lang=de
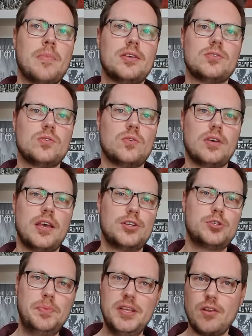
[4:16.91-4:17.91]
Also er
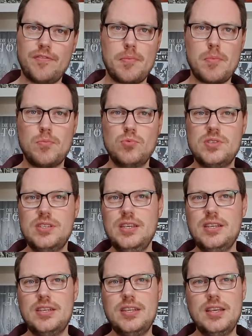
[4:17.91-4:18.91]
spielt auf einmal
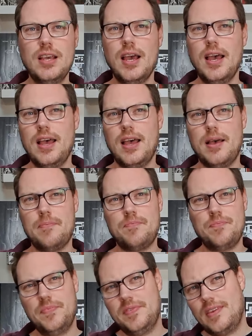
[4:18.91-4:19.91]
Musik, die
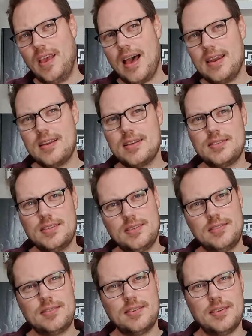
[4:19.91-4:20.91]
ähm, sehr anders
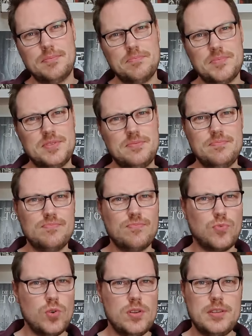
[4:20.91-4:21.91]
ist, ähm,
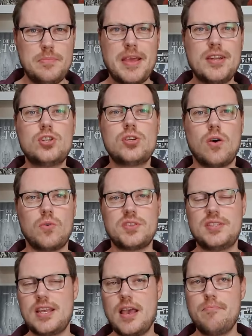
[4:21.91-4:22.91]
wohl die Menschen auch
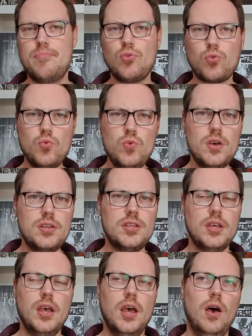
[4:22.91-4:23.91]
sehr berührt
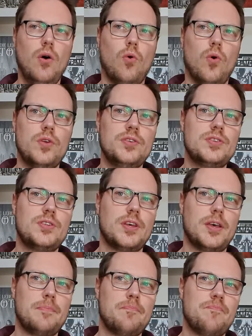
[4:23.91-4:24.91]
und
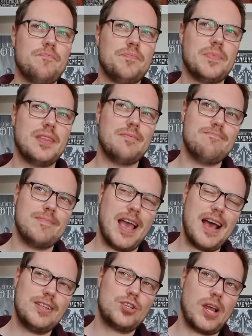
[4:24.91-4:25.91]
ähm,
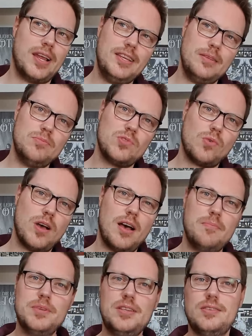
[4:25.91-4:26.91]
ja, es scheint ihm sogar
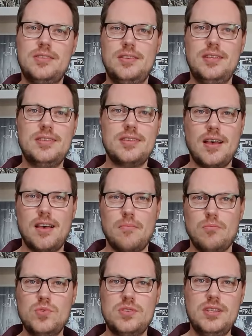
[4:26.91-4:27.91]
mit dieser
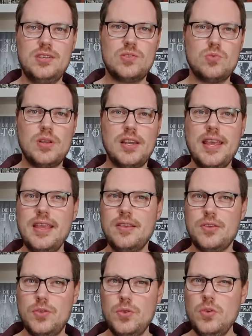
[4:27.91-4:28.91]
Musik zu
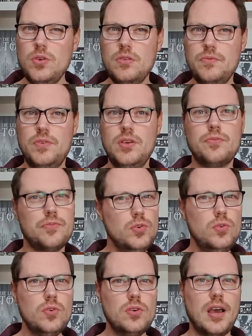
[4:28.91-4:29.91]
gelingen, irgendwie auf
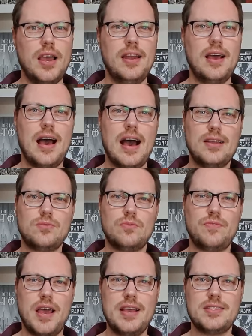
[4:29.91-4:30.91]
irgendeine Art
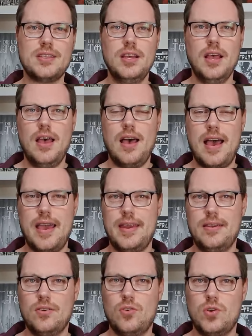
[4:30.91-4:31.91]
und Weise
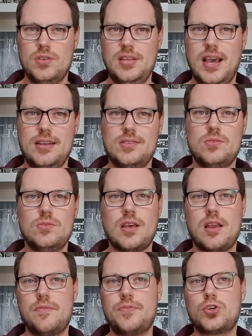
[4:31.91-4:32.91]
einen Kontakt zu
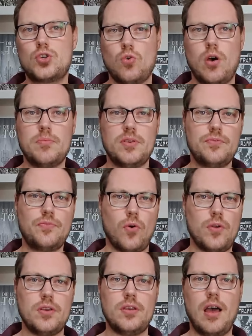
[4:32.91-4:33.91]
seiner verstorbenen
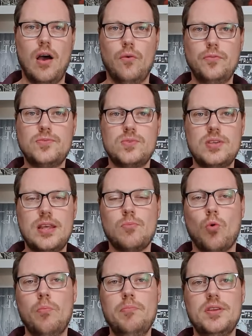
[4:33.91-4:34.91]
Freundin aufzunehmen,
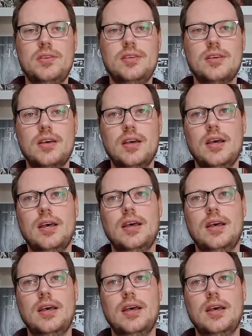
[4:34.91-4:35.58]
um mit ihr äh,